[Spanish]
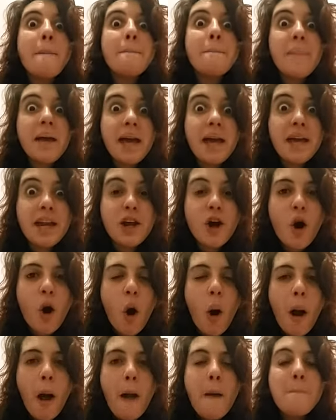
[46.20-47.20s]

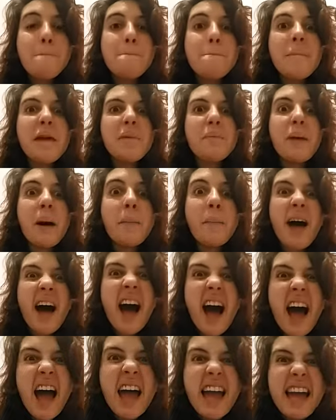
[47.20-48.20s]
Pero mi
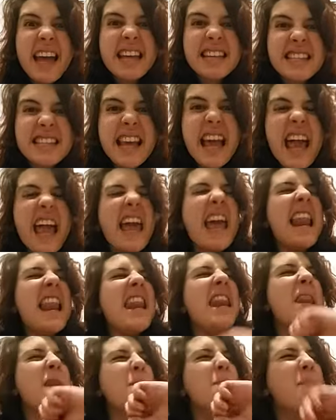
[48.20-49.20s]
papá es
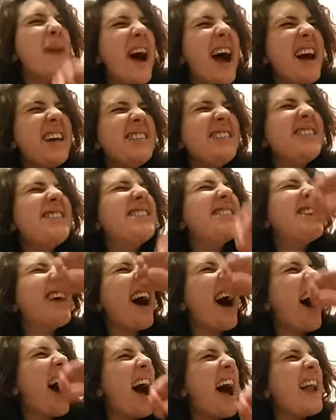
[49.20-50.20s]
el más
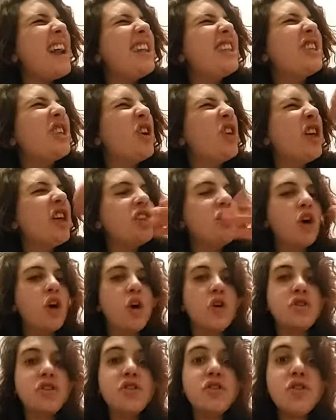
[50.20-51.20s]
alto de
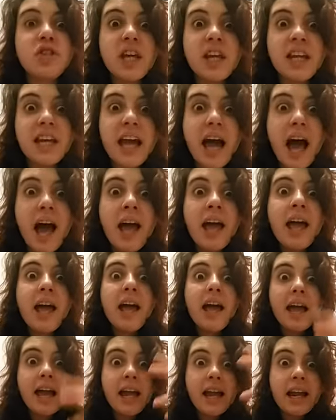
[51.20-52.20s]
todos. Eso sería
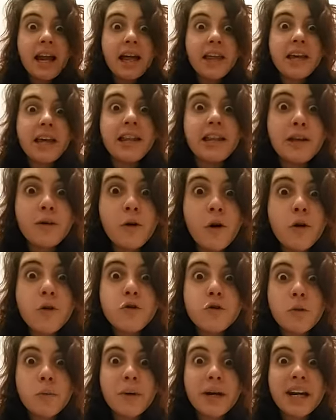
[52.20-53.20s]
el adjetivo
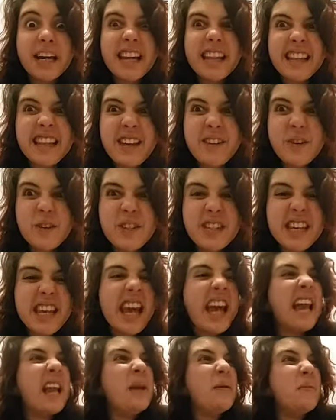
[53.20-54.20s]
superlativo, ¿sí?
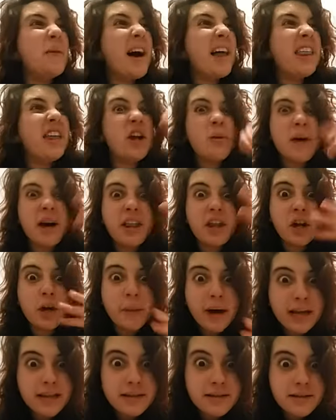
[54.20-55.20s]
El más de lo más de lo
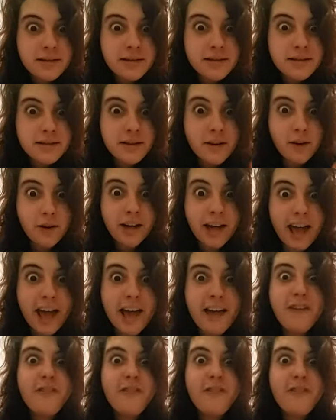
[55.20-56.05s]
más, ¿ok?